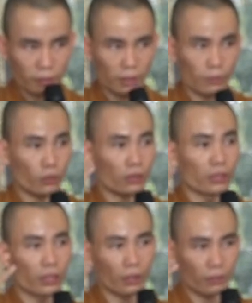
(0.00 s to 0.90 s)
khi mình muốn
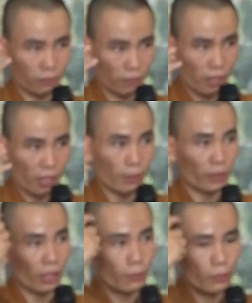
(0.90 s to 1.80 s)
đường nó trống, khi
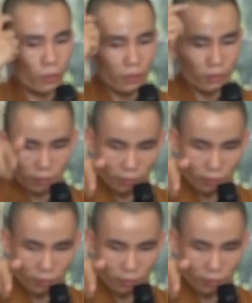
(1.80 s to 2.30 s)
mình có cái muốn